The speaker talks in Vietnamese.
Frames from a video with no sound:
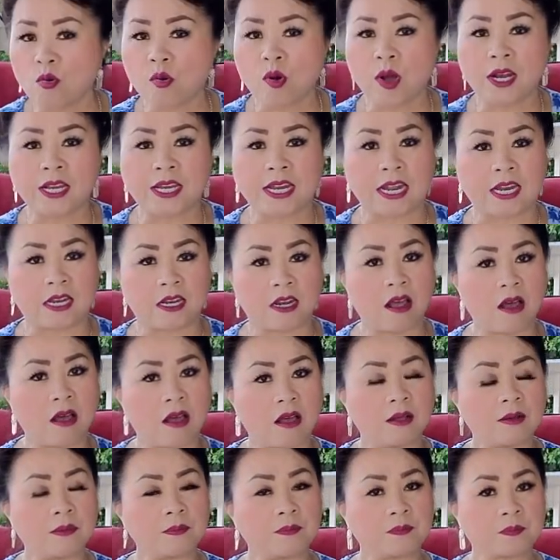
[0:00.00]
ua nè
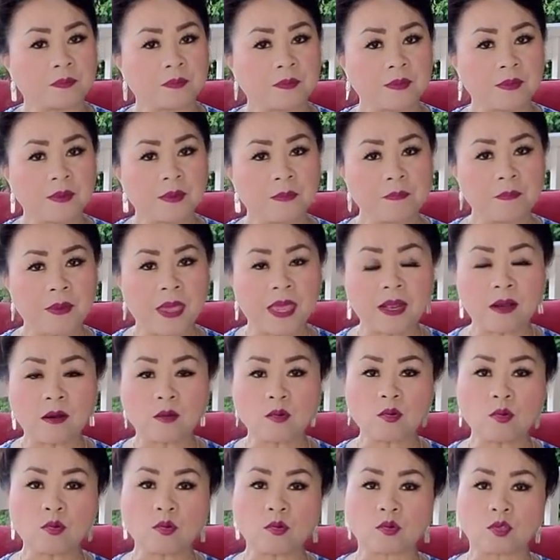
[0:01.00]
nó bê
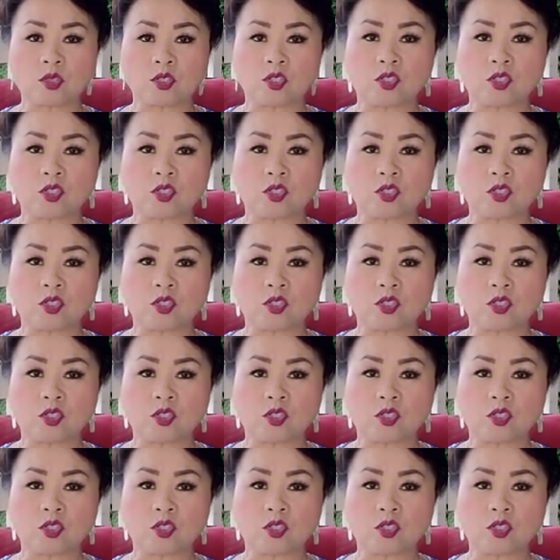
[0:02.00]
lu